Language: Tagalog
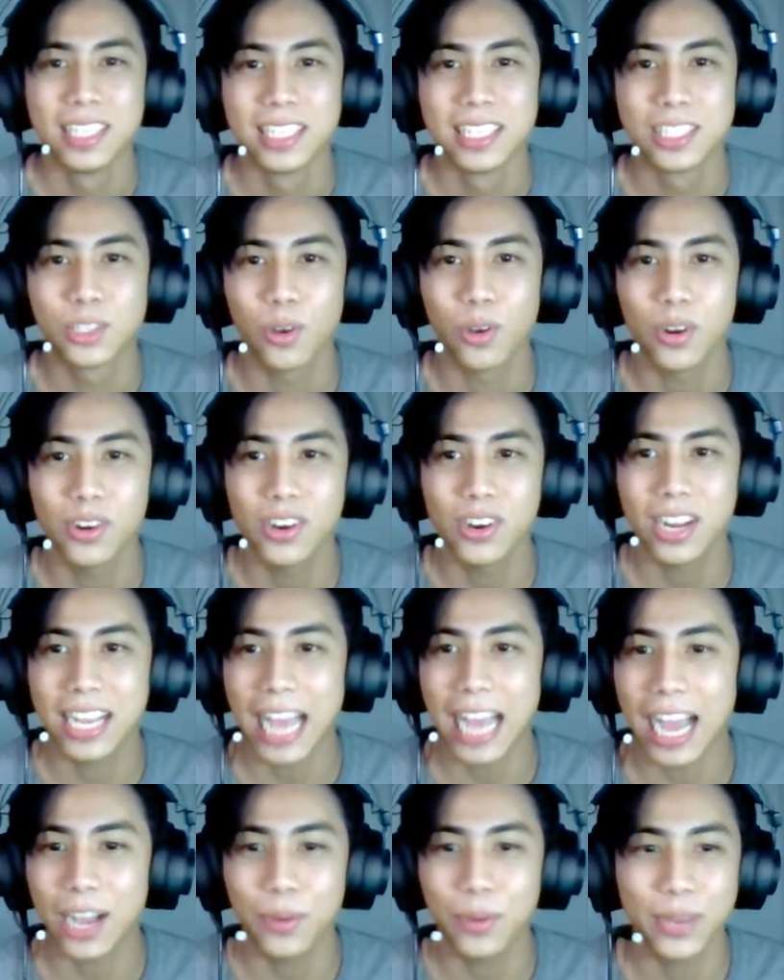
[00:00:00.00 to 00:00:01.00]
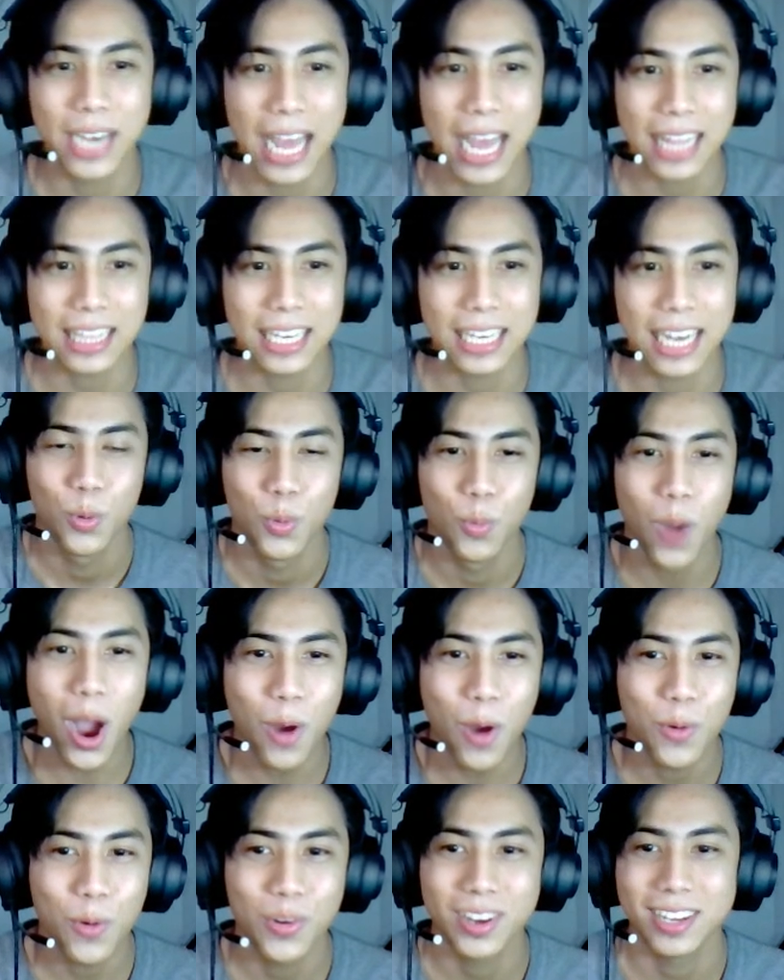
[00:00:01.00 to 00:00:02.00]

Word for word: So, ano nang gagawin natin Wow!